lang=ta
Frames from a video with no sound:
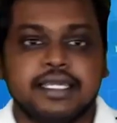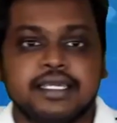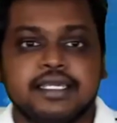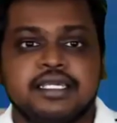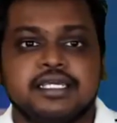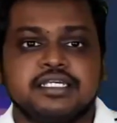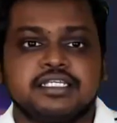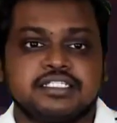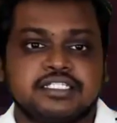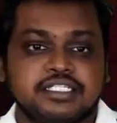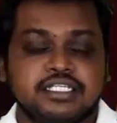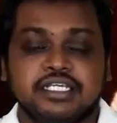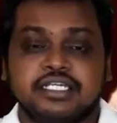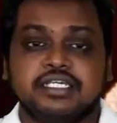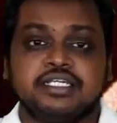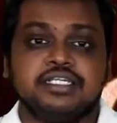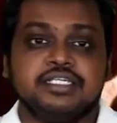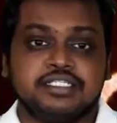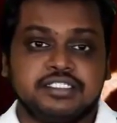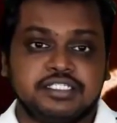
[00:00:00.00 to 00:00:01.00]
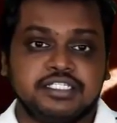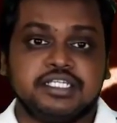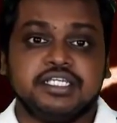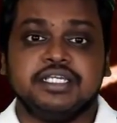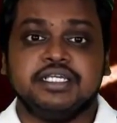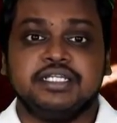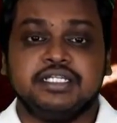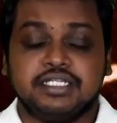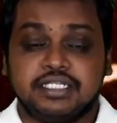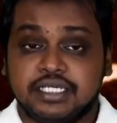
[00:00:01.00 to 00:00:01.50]

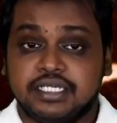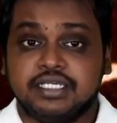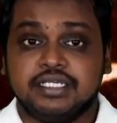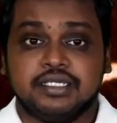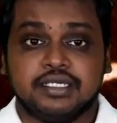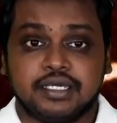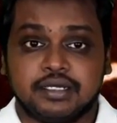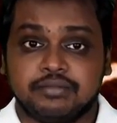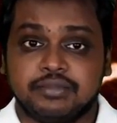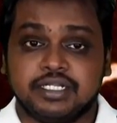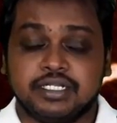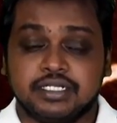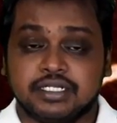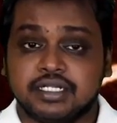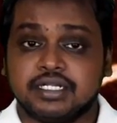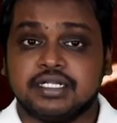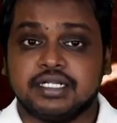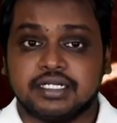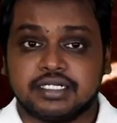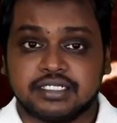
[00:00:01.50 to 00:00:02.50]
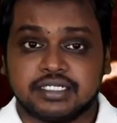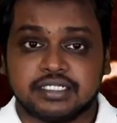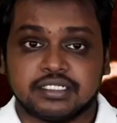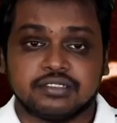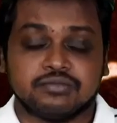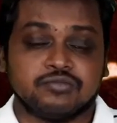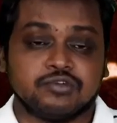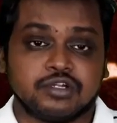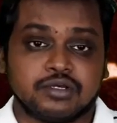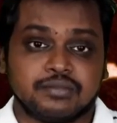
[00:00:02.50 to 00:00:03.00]
ஏசிஜிடி அப்படின்ற
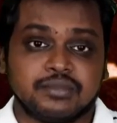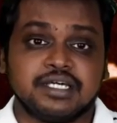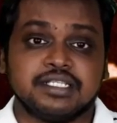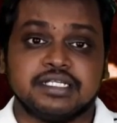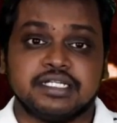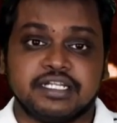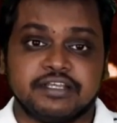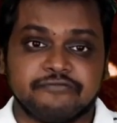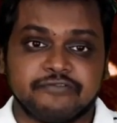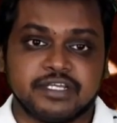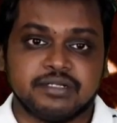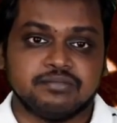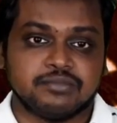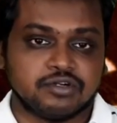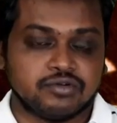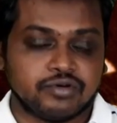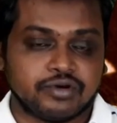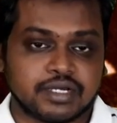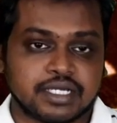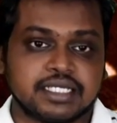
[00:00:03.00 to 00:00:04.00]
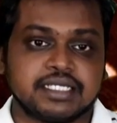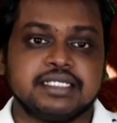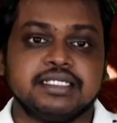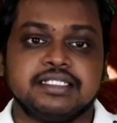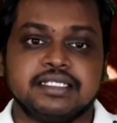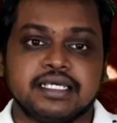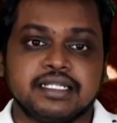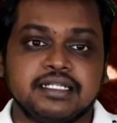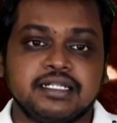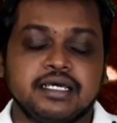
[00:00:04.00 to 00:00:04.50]
லெட்டர்ஸ் மூலமாக அதை டிஃபைன் பண்ணுவாங்க
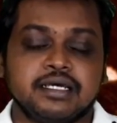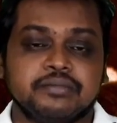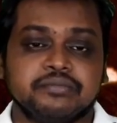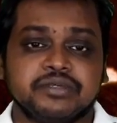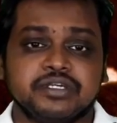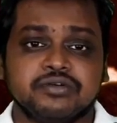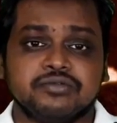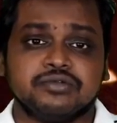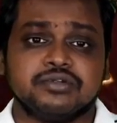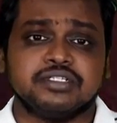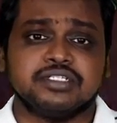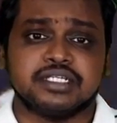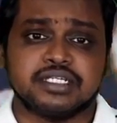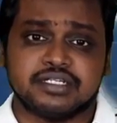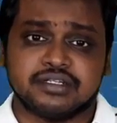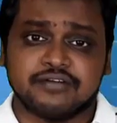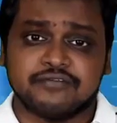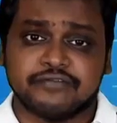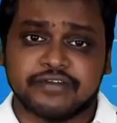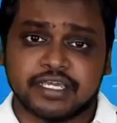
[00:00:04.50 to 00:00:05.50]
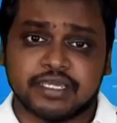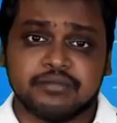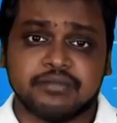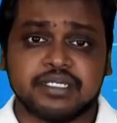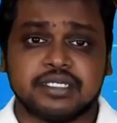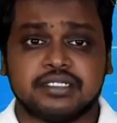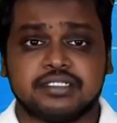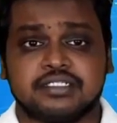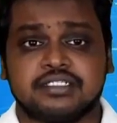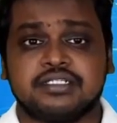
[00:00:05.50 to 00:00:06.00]
இது எல்லாமே ஒரு செட் ஆஃப்
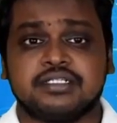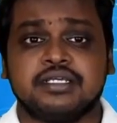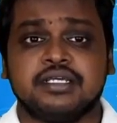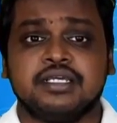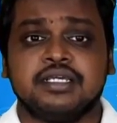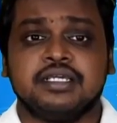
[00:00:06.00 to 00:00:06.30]
கெமிக்கல்ஸ்